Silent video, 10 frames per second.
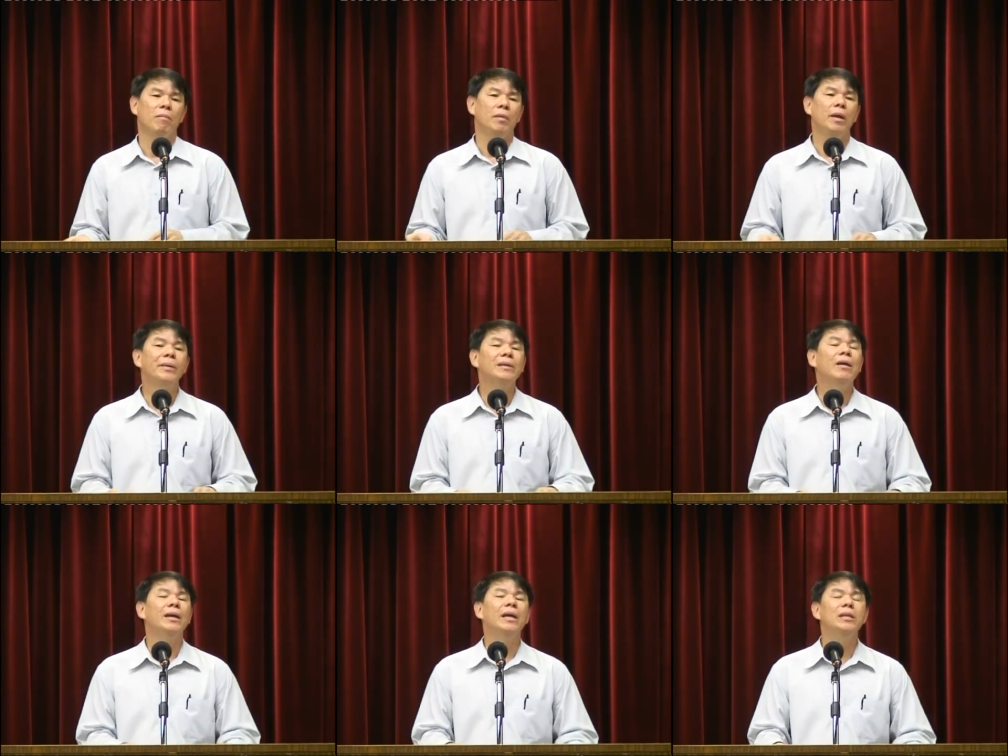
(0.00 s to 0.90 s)
因为到
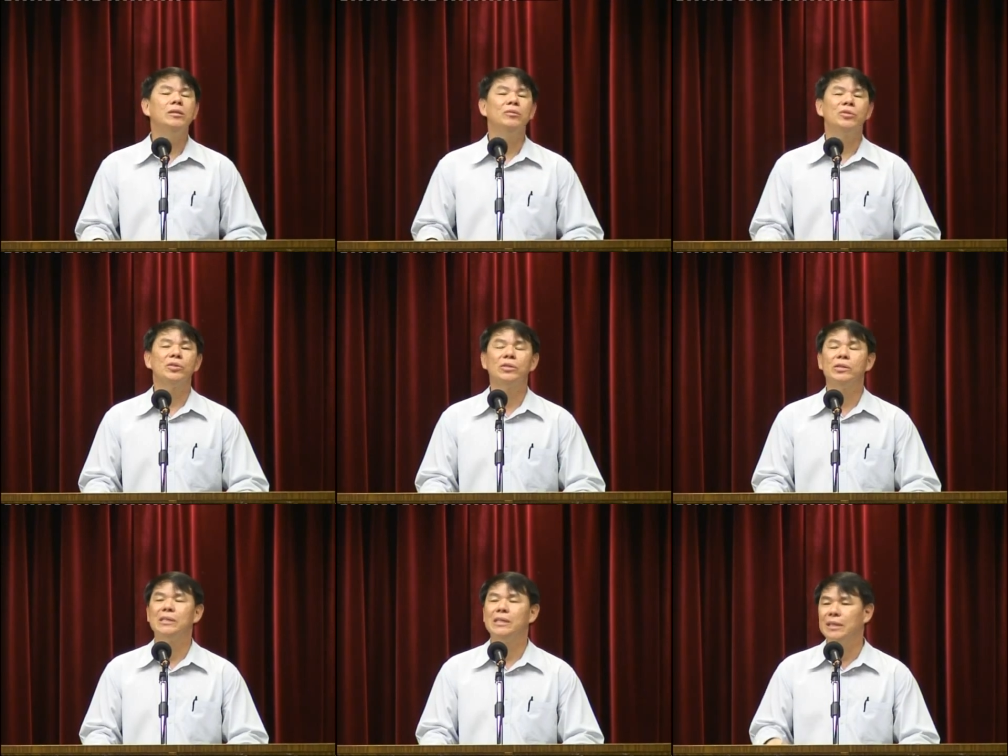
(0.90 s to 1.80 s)
了一九四
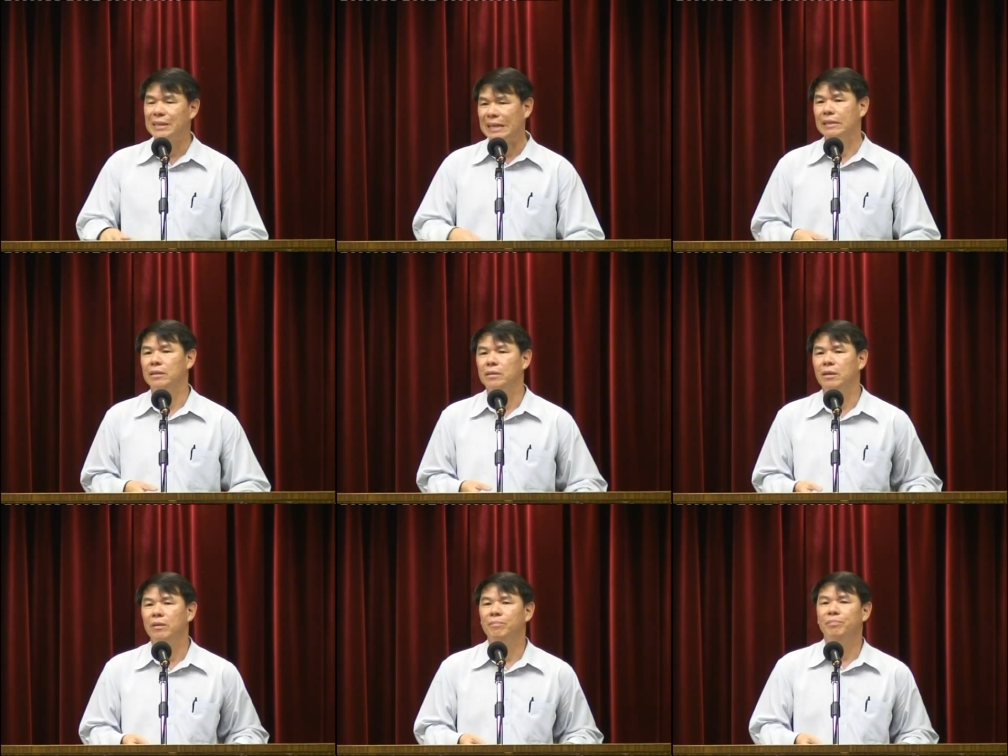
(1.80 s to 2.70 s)
七年的时
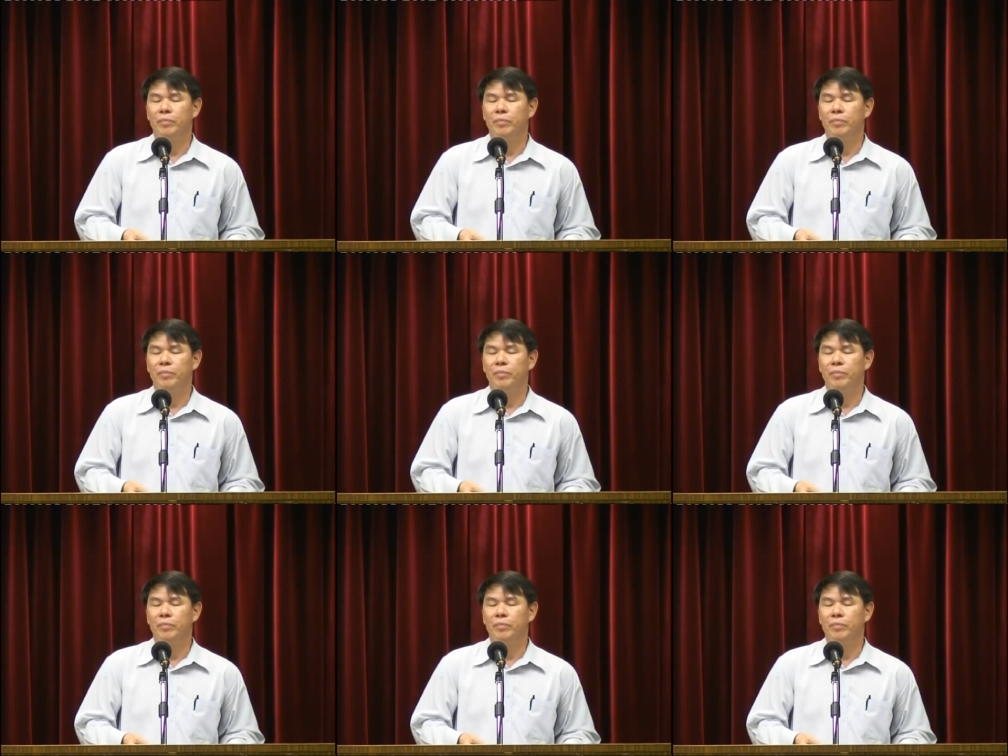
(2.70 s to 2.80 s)
候，